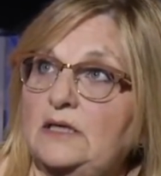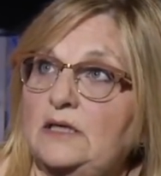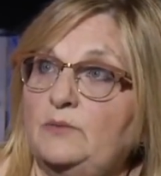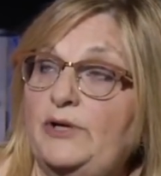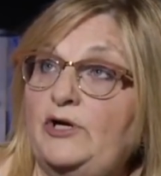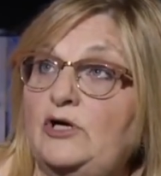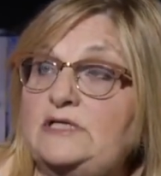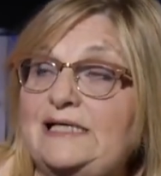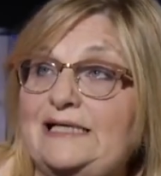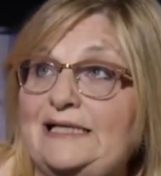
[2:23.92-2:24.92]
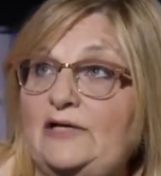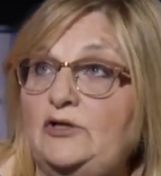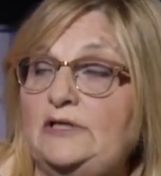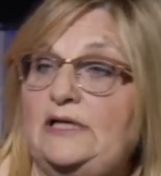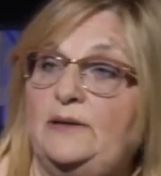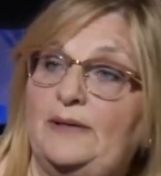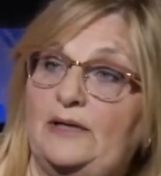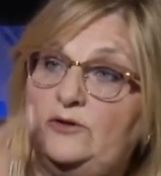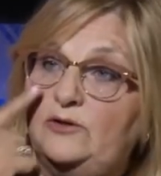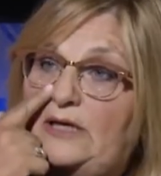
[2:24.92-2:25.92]
Bueno, el secretario
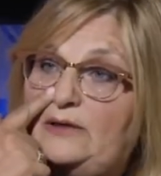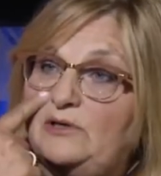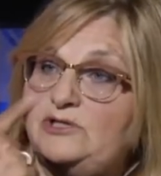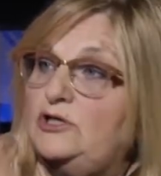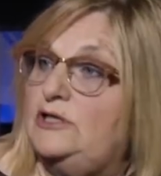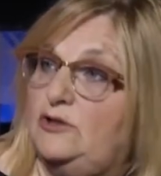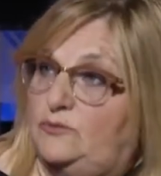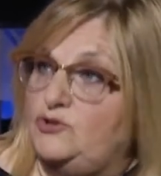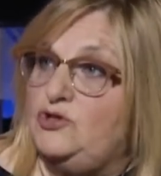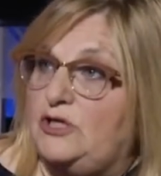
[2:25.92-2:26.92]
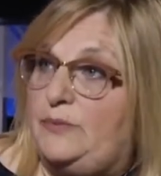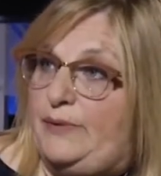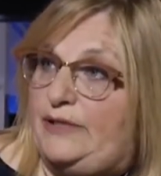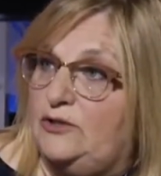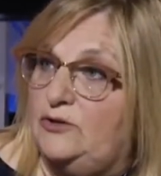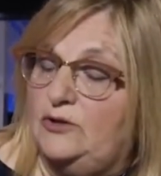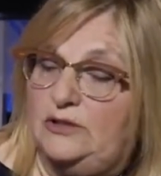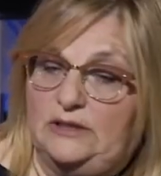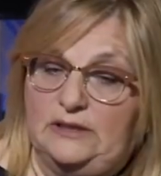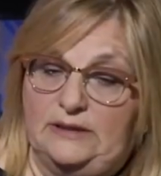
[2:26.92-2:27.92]
antilavado, al cual yo le tengo mucho respeto
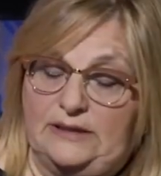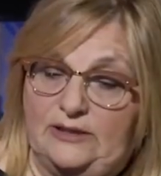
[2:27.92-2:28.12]
y,